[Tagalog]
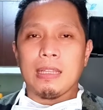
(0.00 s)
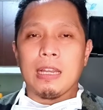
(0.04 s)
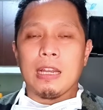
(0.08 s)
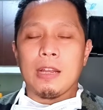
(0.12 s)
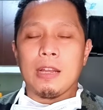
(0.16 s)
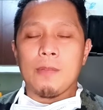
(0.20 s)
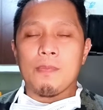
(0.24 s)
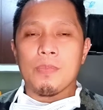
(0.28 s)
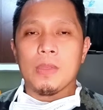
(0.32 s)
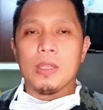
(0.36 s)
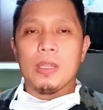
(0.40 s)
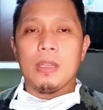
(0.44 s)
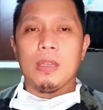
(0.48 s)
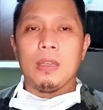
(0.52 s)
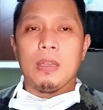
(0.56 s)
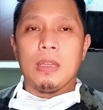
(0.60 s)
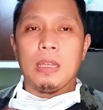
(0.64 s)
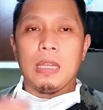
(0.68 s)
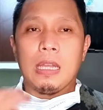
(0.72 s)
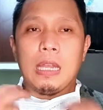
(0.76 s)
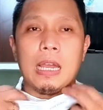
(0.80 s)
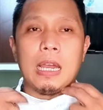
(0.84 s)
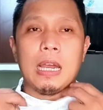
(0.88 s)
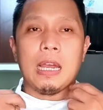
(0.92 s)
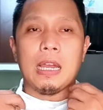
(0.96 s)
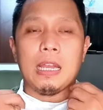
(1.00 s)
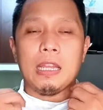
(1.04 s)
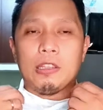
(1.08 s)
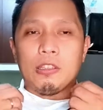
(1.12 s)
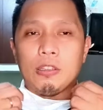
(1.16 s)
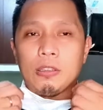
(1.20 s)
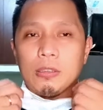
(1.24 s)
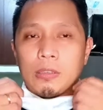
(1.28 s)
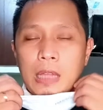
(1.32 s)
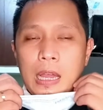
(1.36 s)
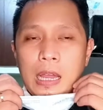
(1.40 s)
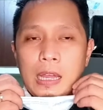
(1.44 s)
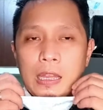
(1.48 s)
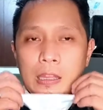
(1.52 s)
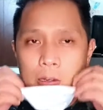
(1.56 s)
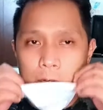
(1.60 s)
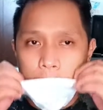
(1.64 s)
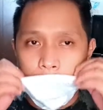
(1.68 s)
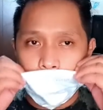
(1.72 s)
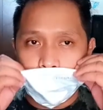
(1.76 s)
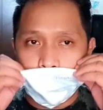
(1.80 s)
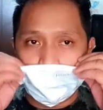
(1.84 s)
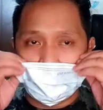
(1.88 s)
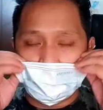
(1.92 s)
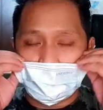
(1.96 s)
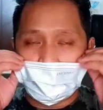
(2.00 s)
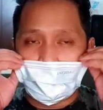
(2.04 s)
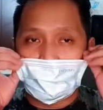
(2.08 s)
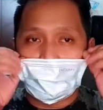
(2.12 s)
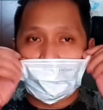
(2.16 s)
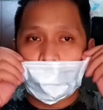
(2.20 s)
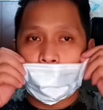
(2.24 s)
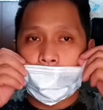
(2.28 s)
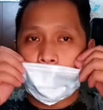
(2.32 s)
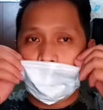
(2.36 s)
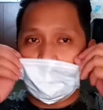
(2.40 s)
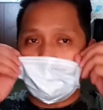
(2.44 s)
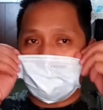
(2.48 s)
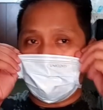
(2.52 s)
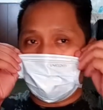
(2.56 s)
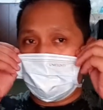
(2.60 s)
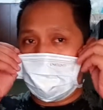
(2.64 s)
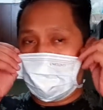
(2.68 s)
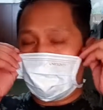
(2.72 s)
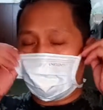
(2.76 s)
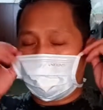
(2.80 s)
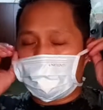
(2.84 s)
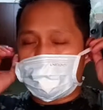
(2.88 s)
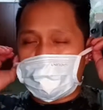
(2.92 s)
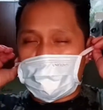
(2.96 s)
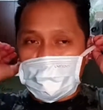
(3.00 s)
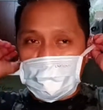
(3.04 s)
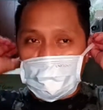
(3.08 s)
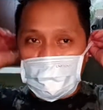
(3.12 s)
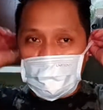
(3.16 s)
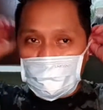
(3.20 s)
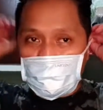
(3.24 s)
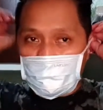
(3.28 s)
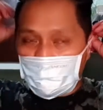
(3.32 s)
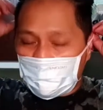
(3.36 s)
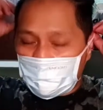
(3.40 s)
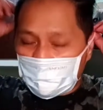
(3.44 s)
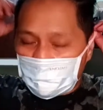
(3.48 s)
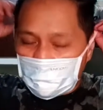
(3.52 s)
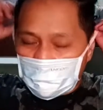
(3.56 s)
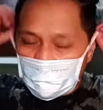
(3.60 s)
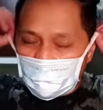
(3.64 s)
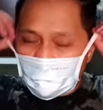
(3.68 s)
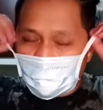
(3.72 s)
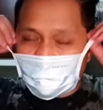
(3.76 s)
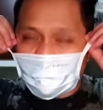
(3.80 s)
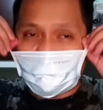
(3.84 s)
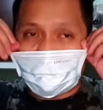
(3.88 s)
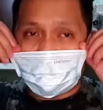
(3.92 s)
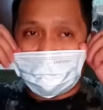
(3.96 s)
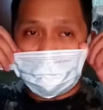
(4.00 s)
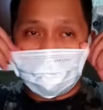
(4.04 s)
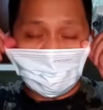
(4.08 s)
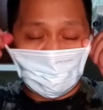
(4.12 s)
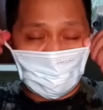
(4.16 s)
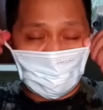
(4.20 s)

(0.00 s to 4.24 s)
ka kaya ito tie-on uh, ah, pag sinod mo din di siya